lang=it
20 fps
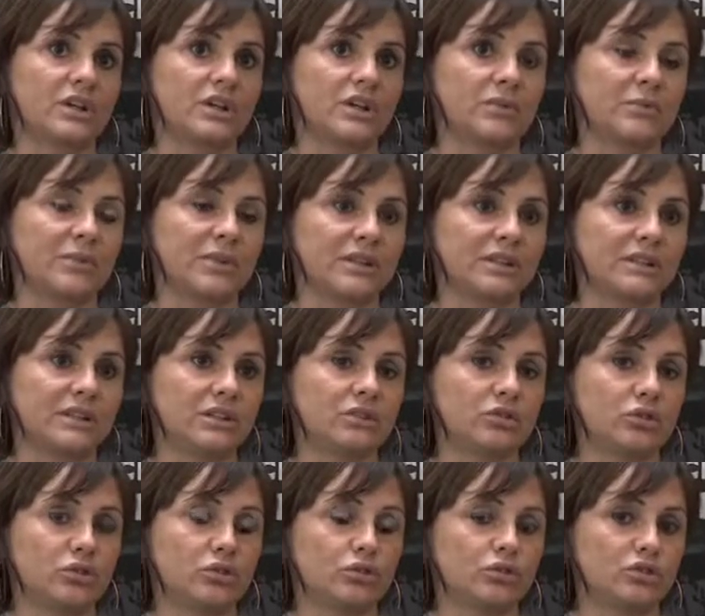il
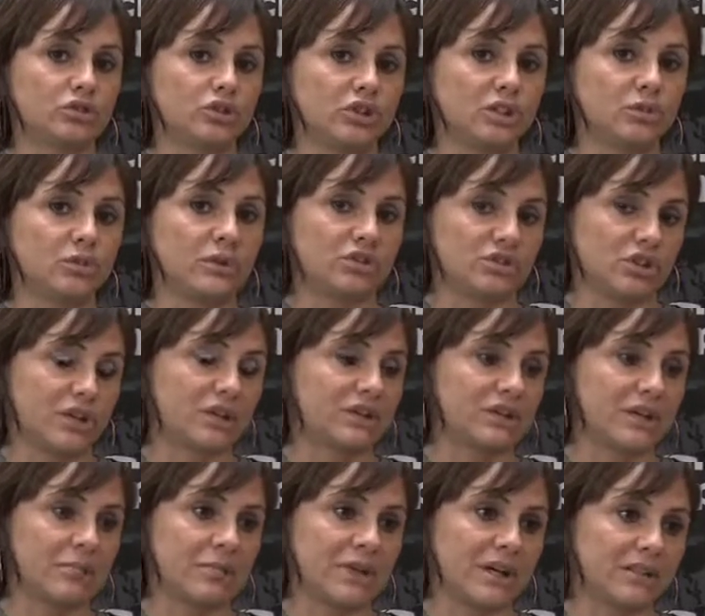partito continua,
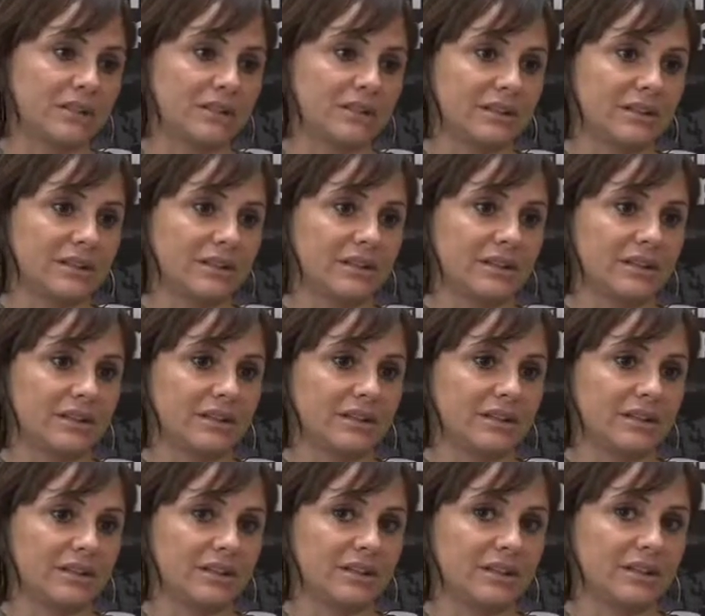certamente
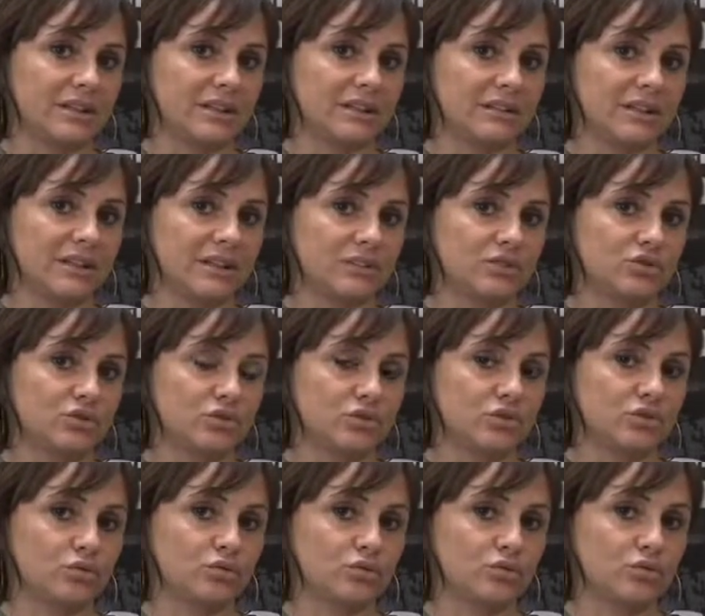eh,
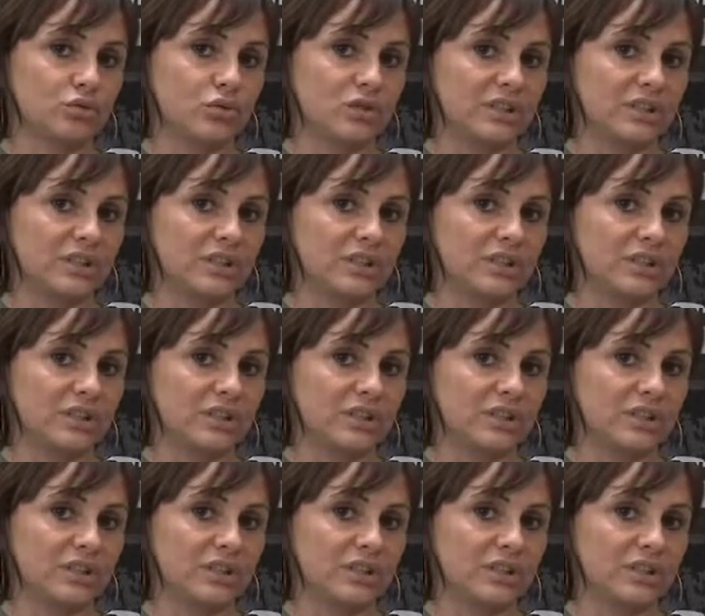l'indicazione di un solo